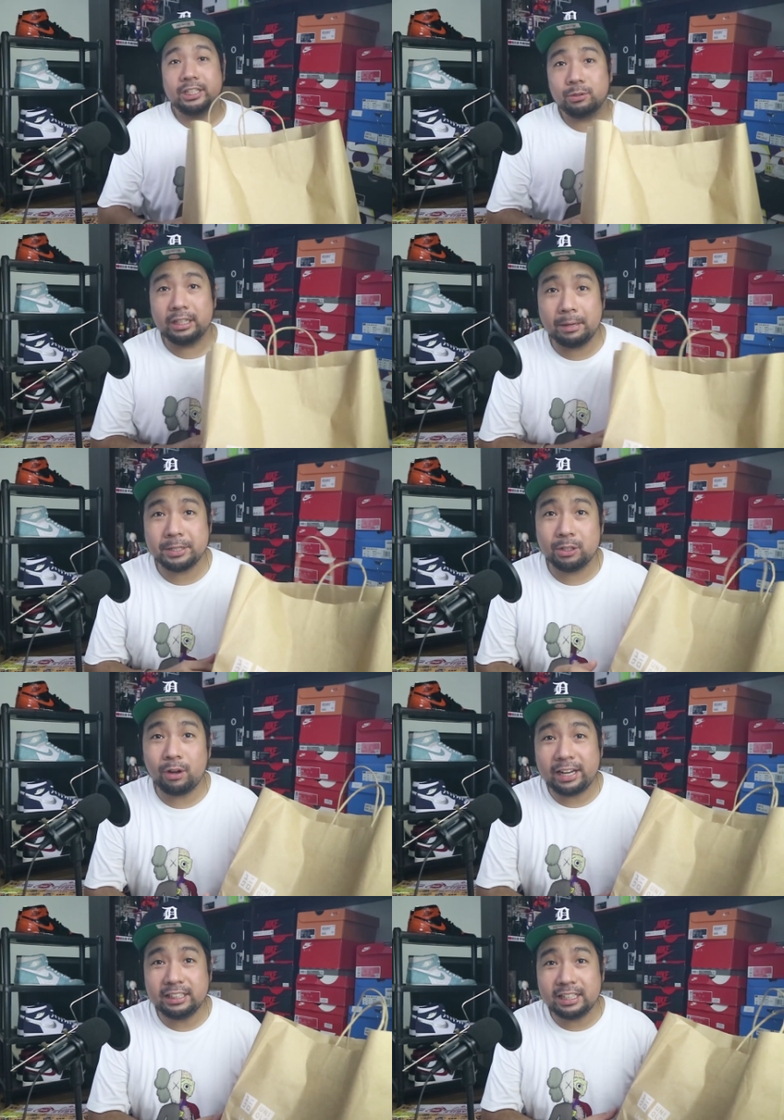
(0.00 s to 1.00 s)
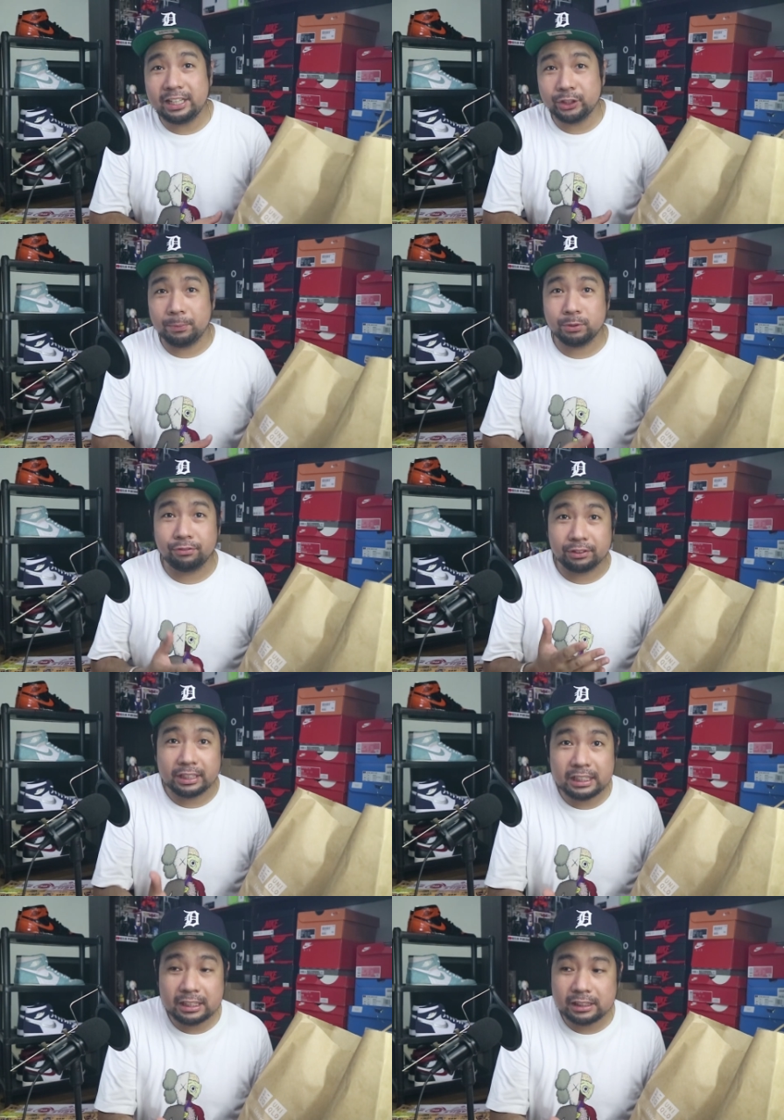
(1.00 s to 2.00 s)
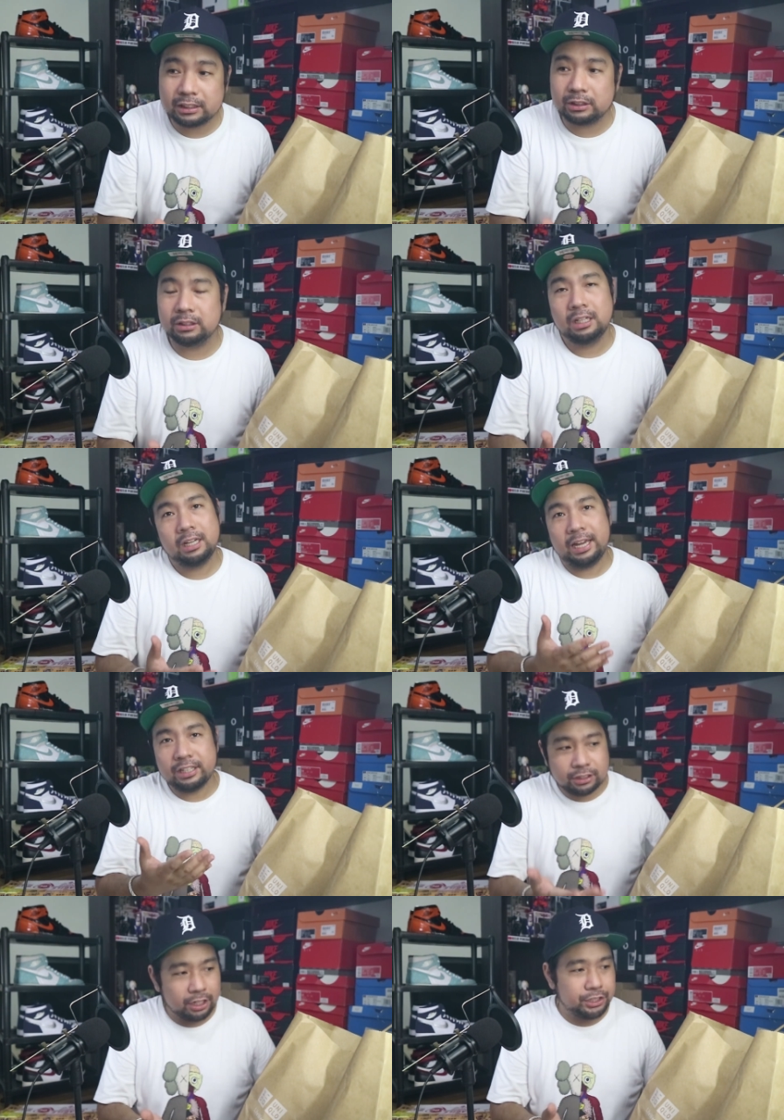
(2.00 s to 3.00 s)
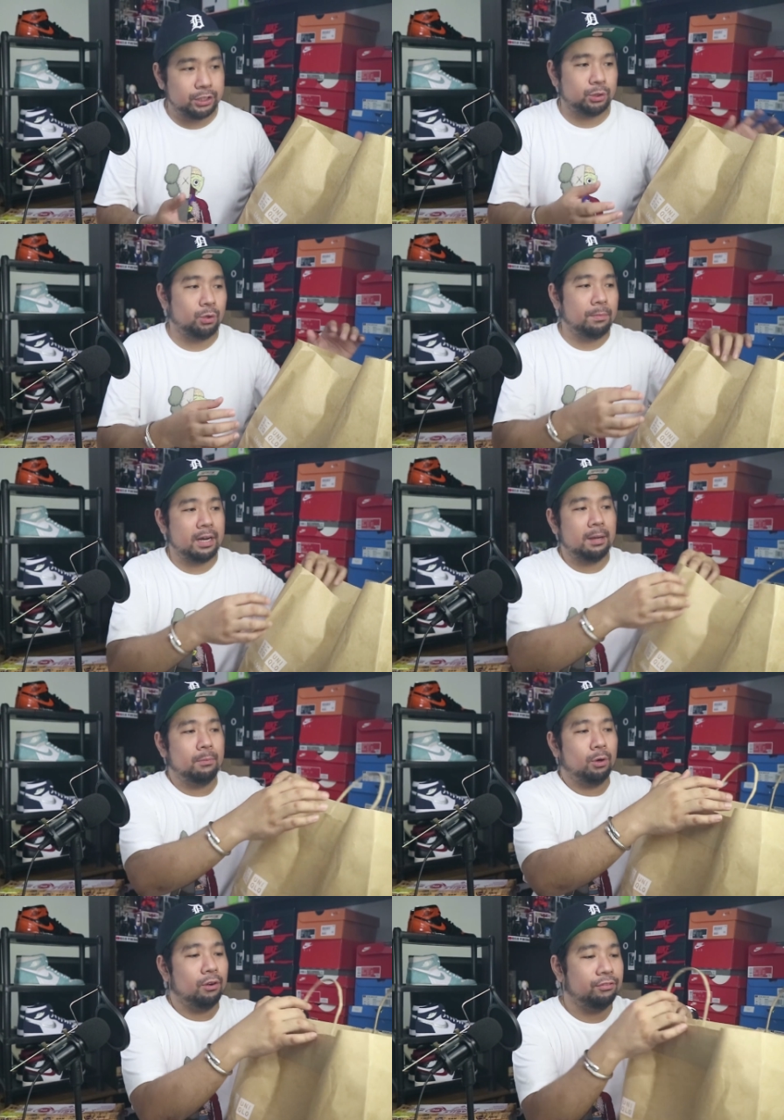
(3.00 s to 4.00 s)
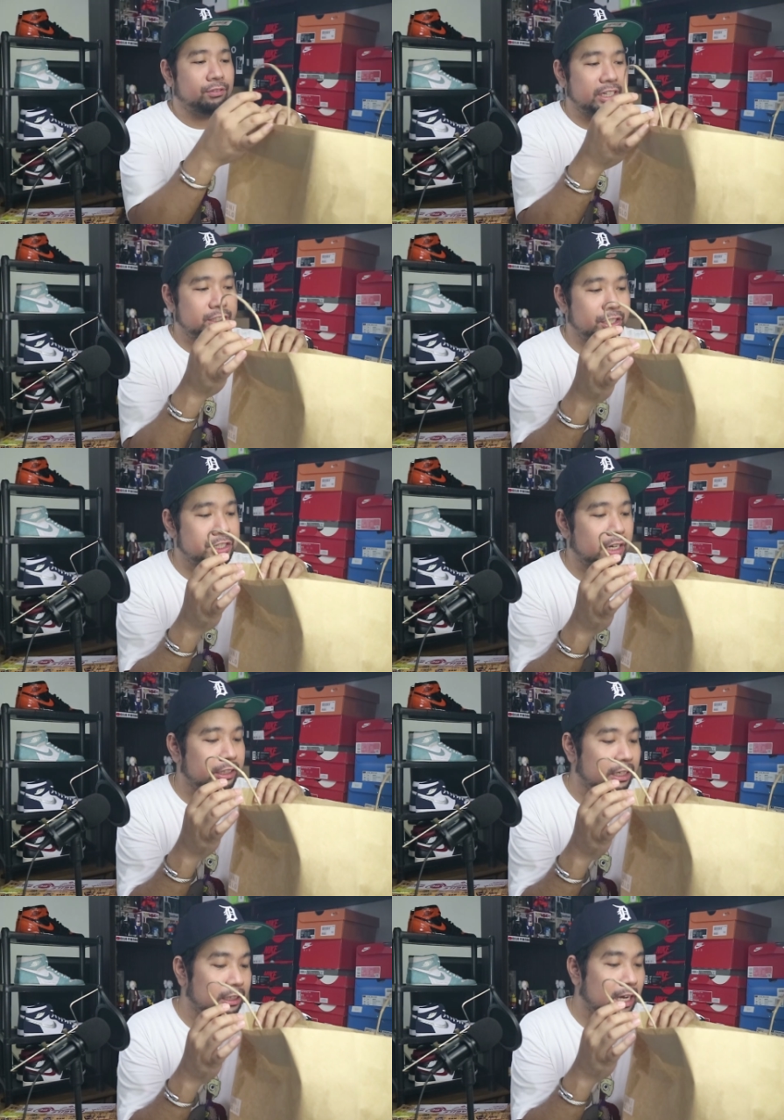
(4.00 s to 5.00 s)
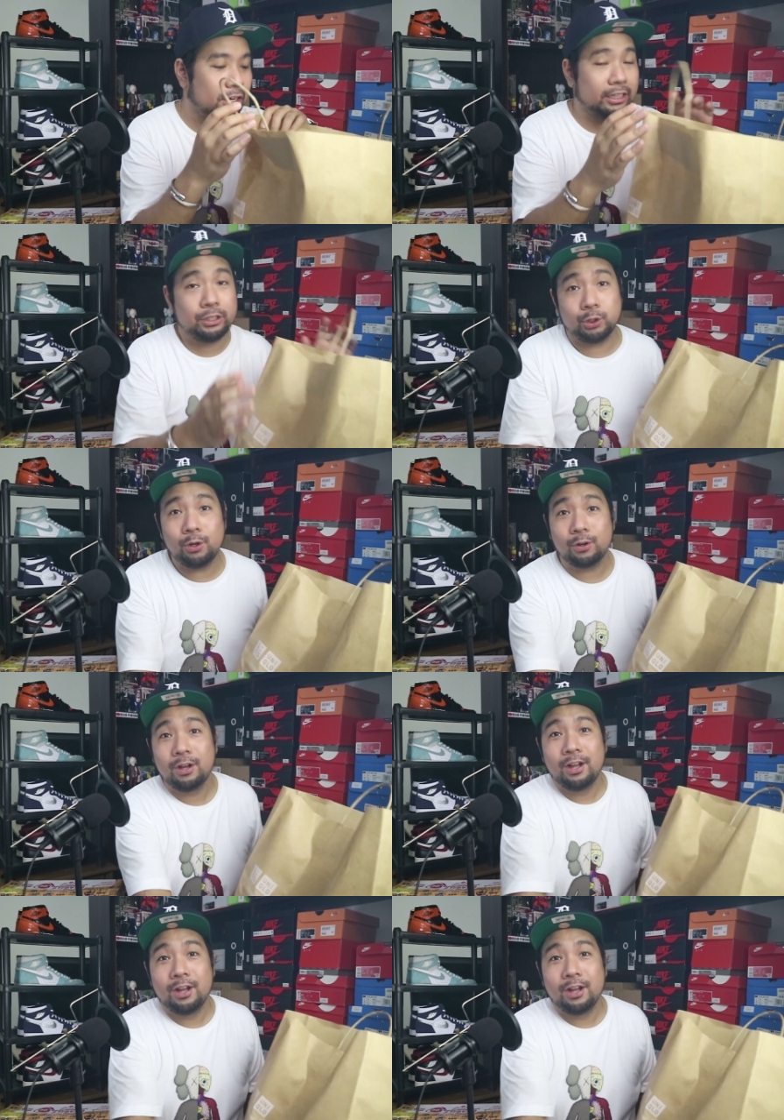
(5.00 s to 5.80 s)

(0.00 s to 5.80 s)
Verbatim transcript: I guess wala tayong masyadong idea in terms of release and such. So, kumbaga, more of research lang din ang naan natin. So,